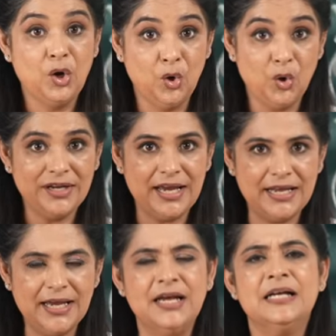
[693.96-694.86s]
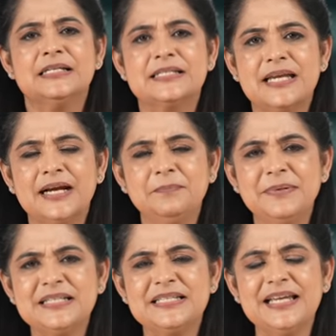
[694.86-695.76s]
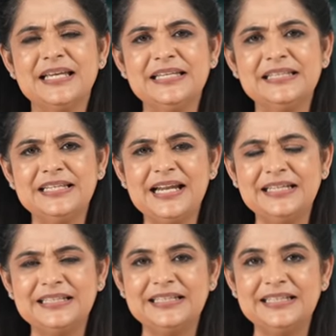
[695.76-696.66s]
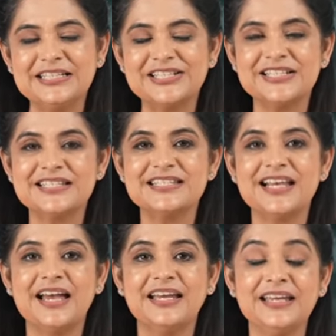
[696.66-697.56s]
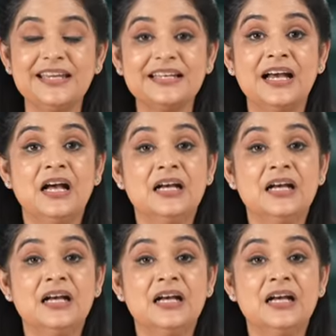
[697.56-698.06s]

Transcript: हो गया ना झटपट से इतना डिलिशियस सा एक